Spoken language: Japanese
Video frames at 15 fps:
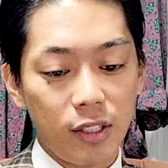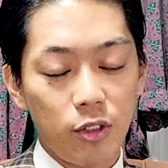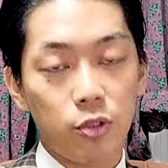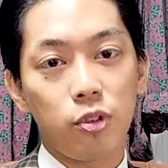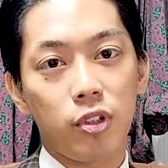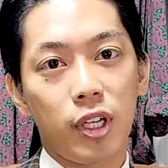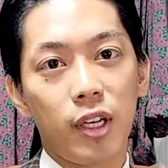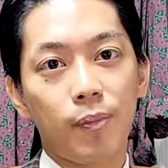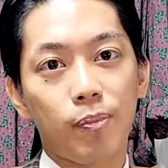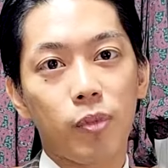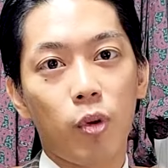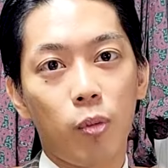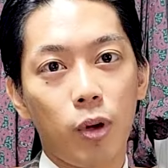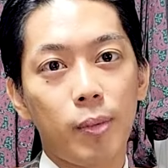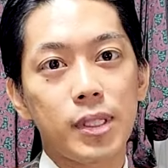ていうふうに
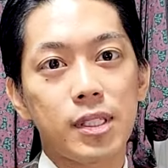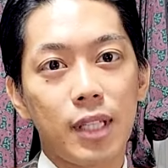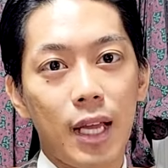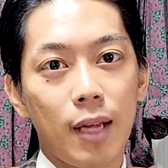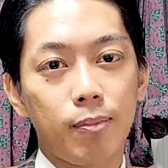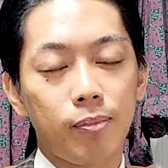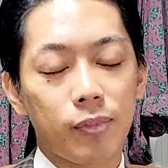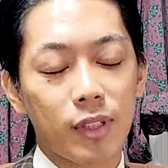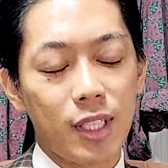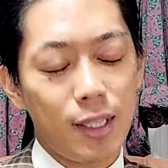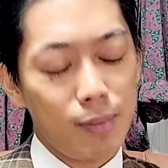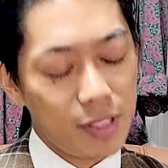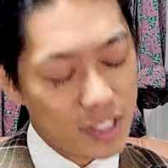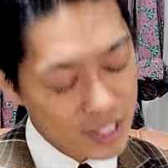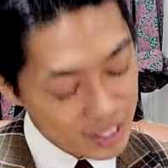思いますね。
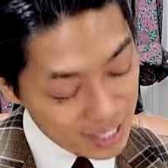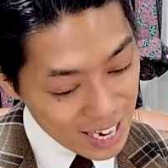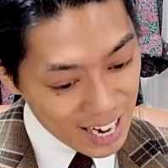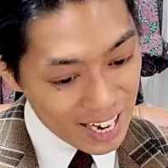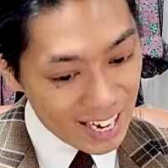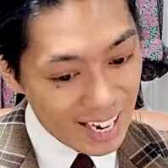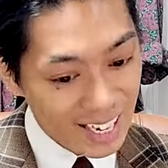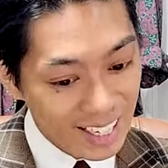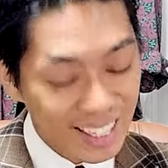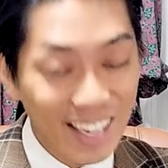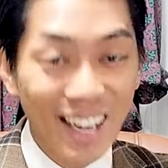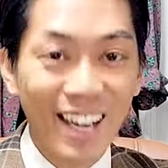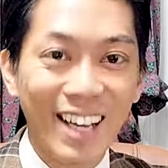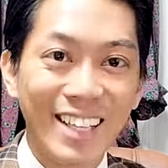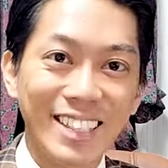厳しいね。
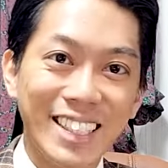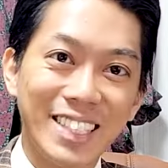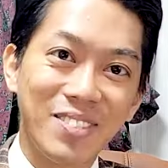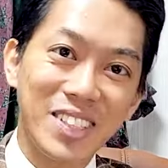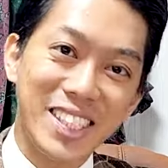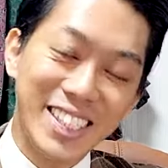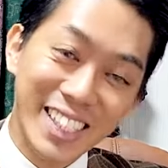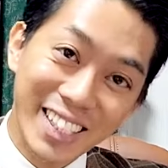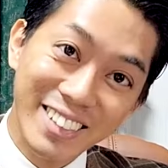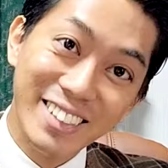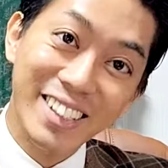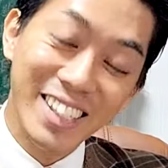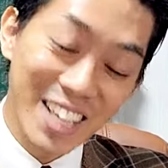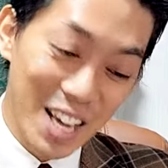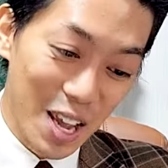厳しすぎる。
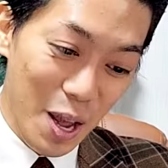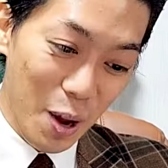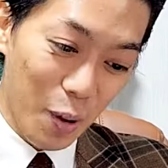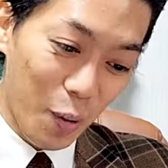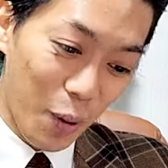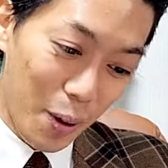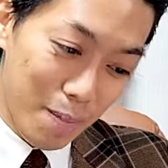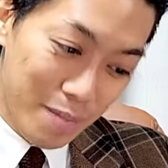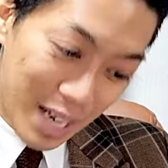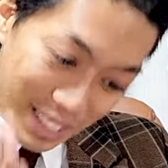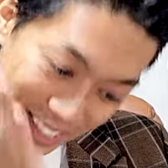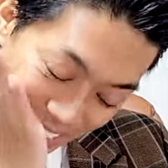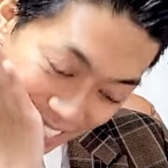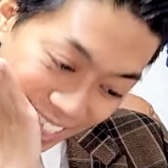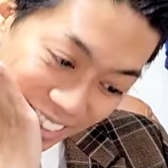これ
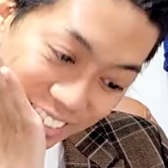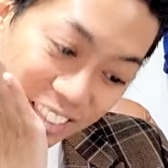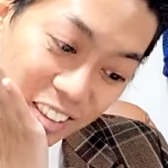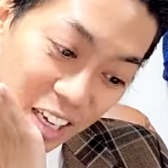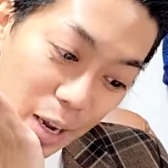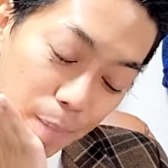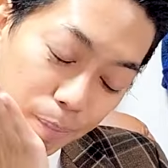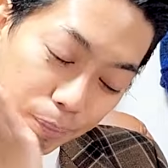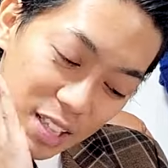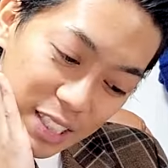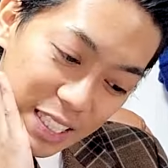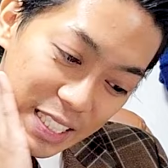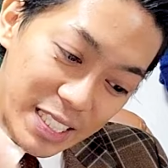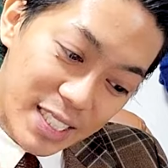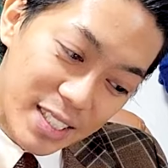マジでえぐいよね。
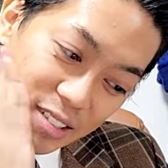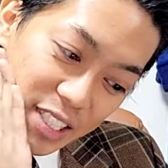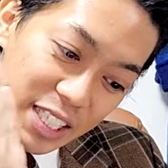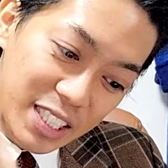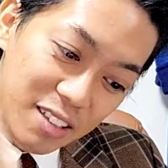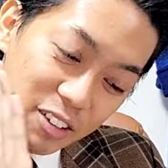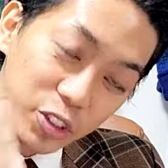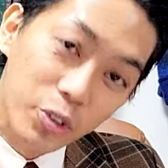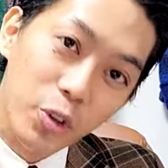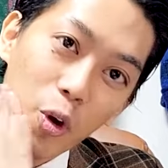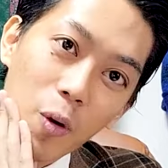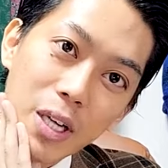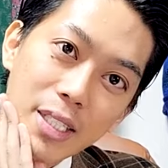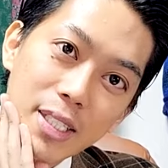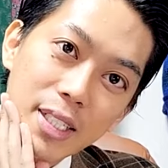で、リスニングはちょっと
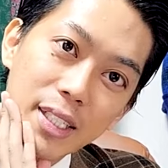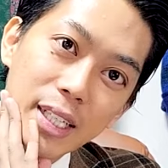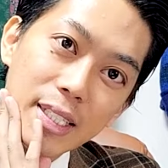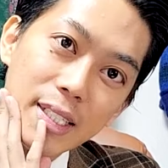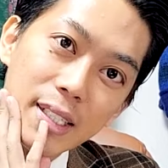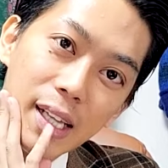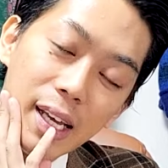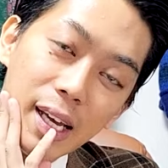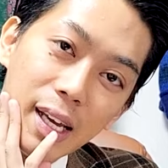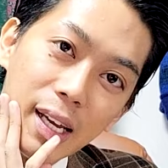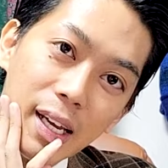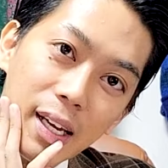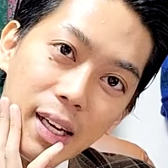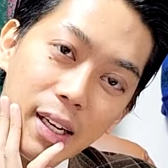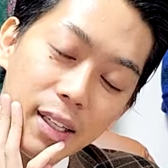弱すぎです
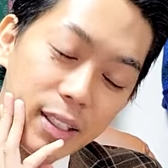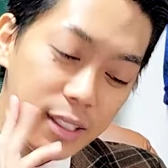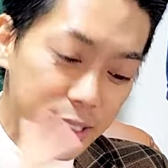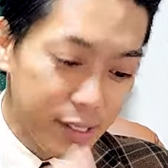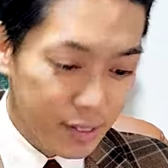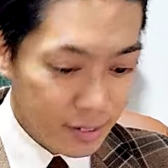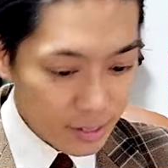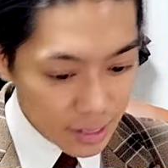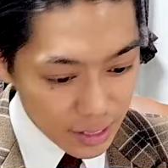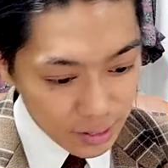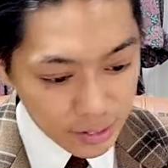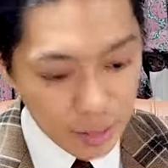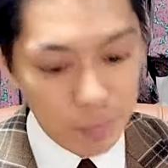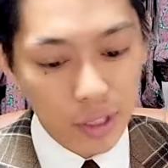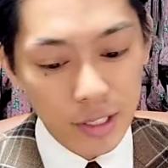ね。
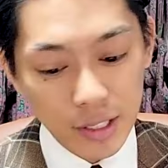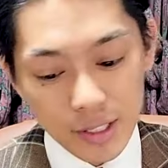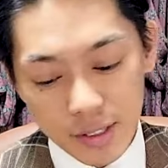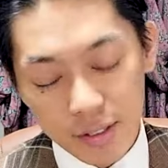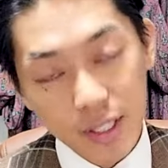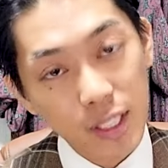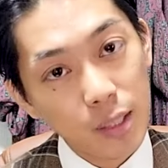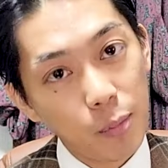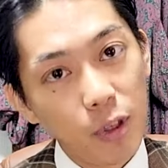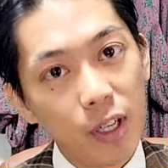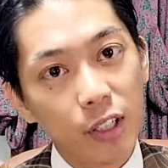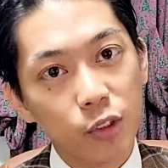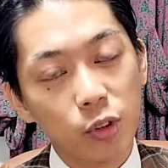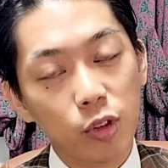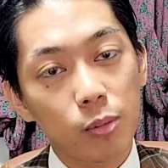リスニング、でもね、リスニングも
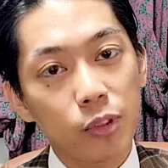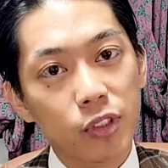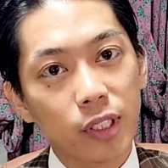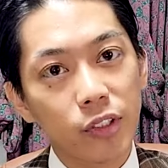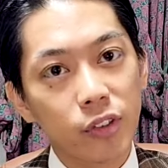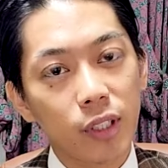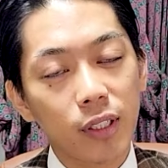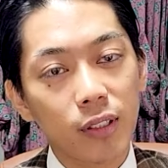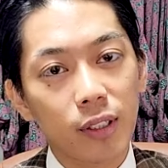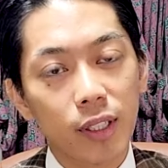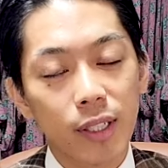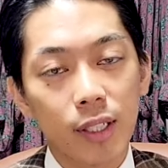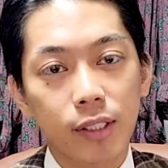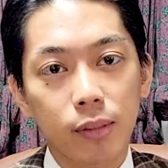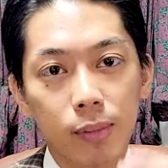なんかちょっと難しくなった
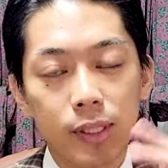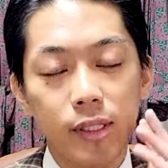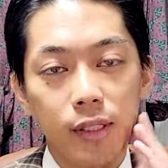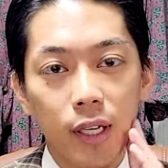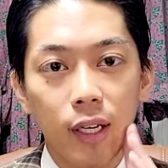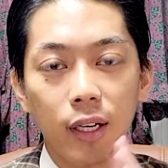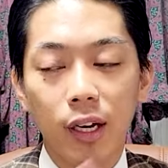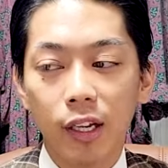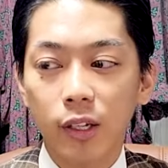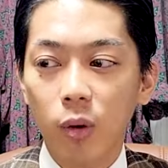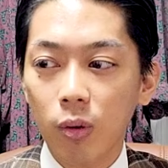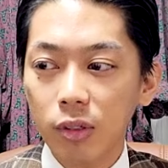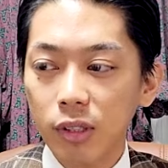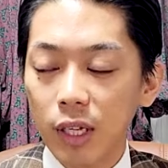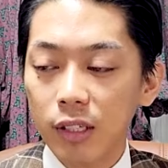気がしますね。なんかい
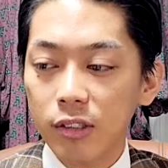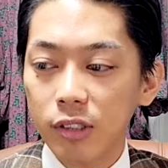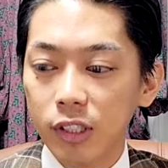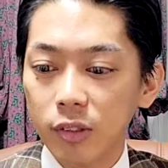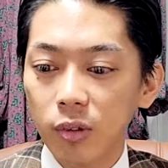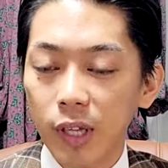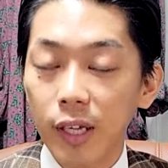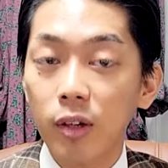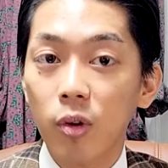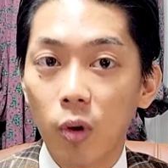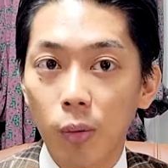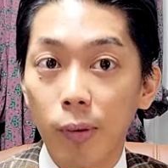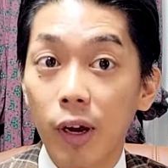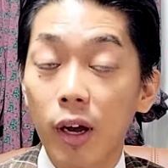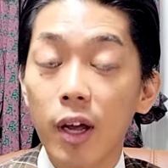ろんな国の言
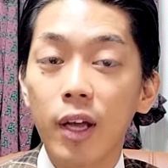語、まあ、